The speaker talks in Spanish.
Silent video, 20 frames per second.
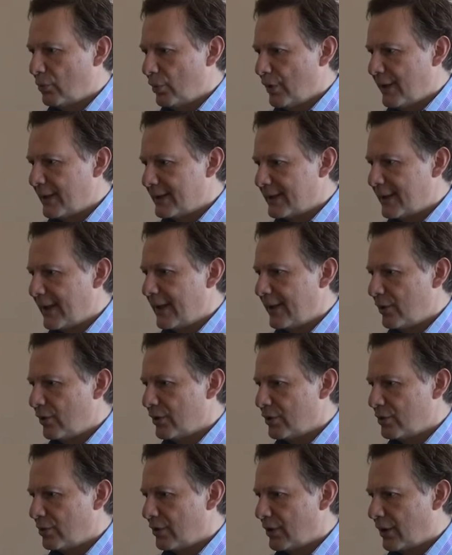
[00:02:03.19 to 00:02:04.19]
muy en
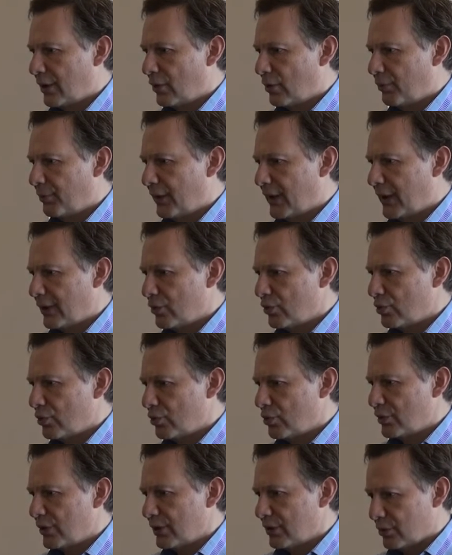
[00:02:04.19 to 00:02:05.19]
serio esto de recuperar
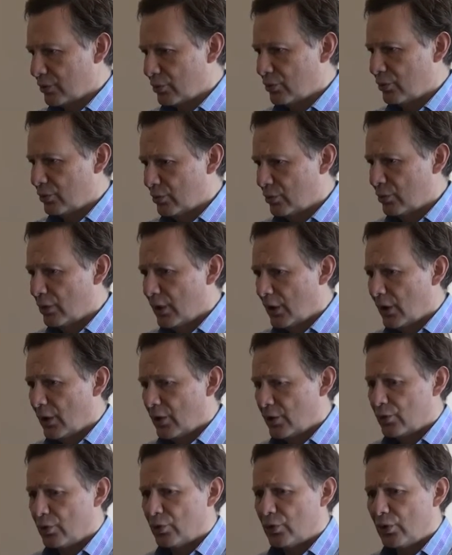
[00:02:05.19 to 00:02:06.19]
su,
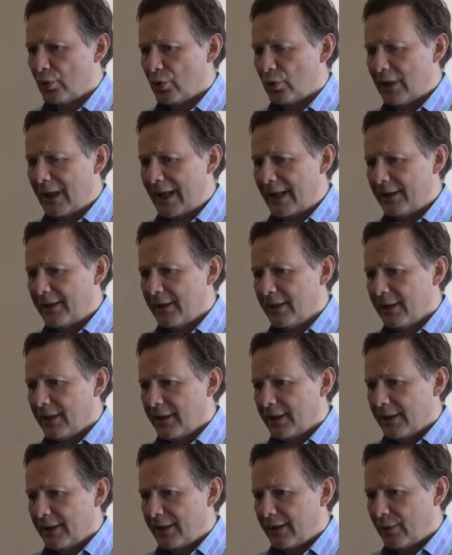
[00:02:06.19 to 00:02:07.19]
ciudad
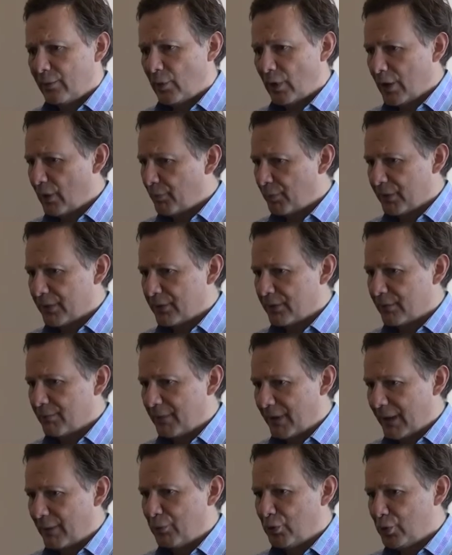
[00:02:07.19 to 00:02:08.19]
y bueno, pues
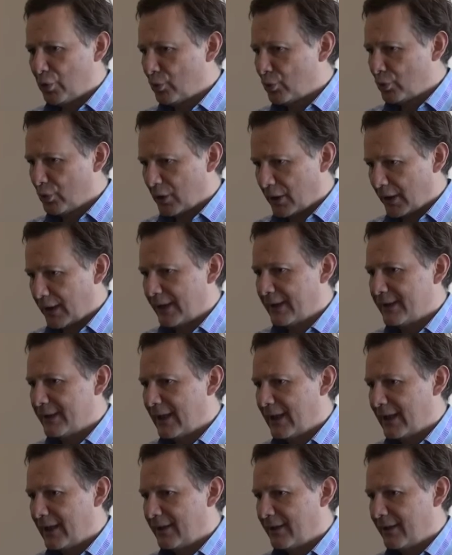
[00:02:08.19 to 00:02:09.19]
me da mucho gusto
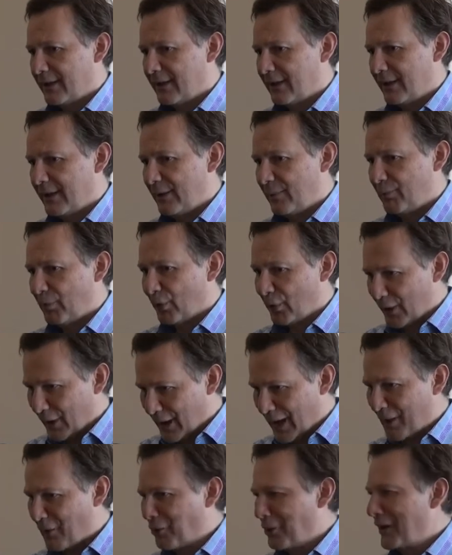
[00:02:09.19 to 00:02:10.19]
regresar y
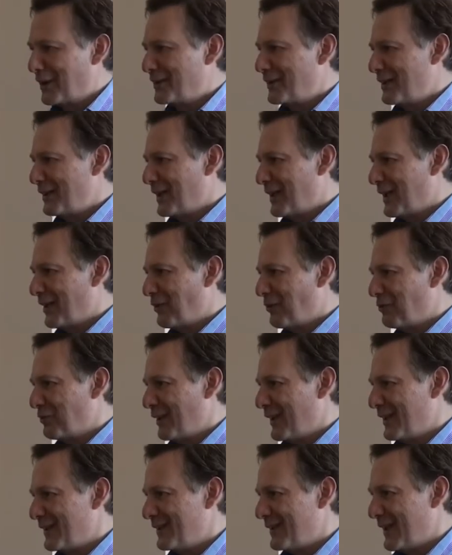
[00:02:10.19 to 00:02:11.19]
poder ahora sí dar la
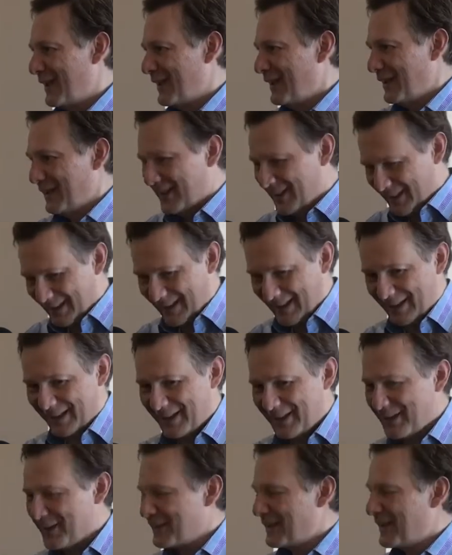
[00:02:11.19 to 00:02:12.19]
conferencia
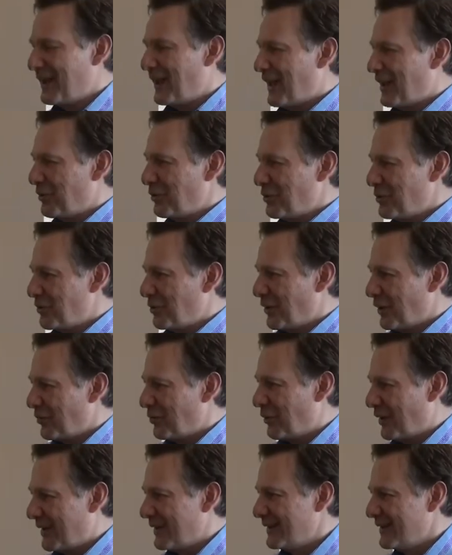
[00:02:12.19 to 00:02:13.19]
aquí de este lado en Ciudad
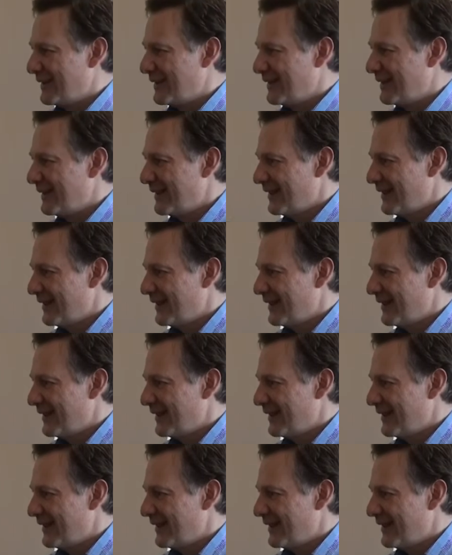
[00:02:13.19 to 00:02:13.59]
Juárez.